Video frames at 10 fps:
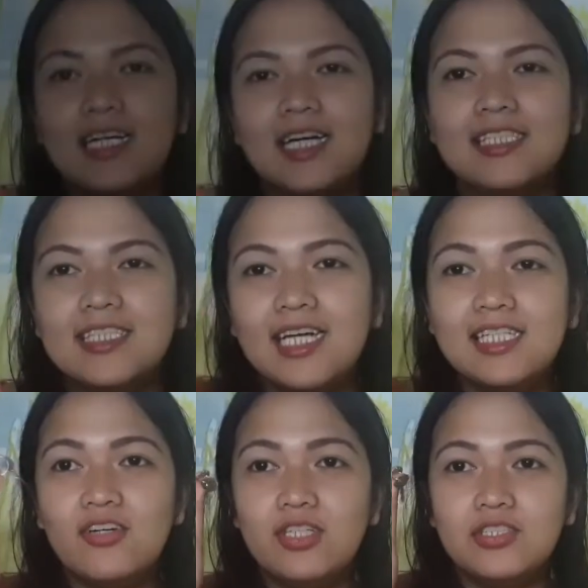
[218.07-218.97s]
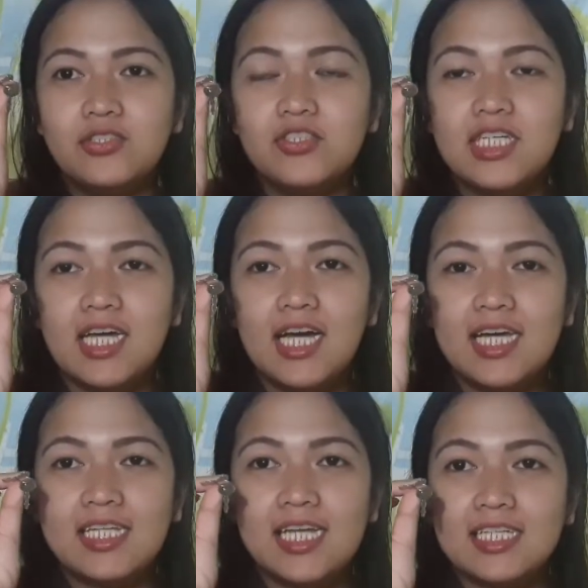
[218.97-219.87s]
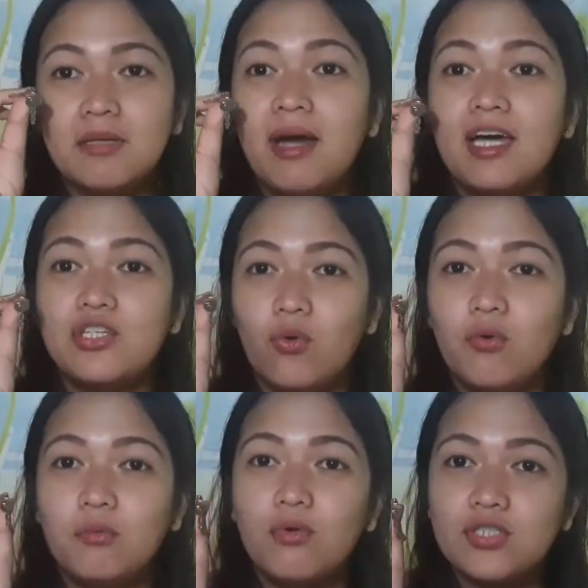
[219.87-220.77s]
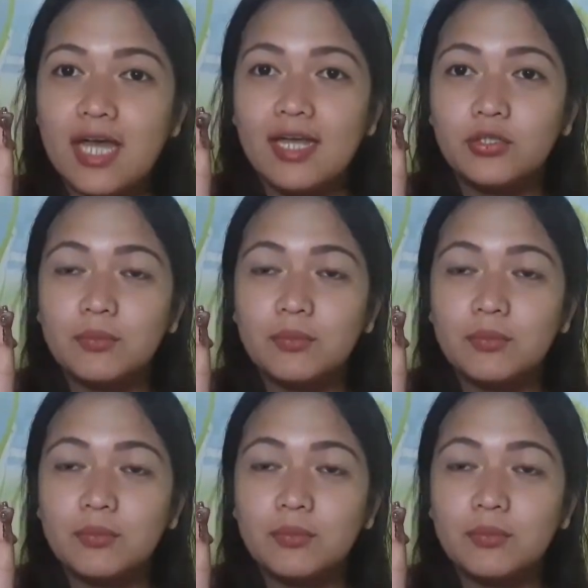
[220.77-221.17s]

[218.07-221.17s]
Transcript: Guys, nakita ko na yung susi niya. Kaya tara, samahan nyo kung buksan,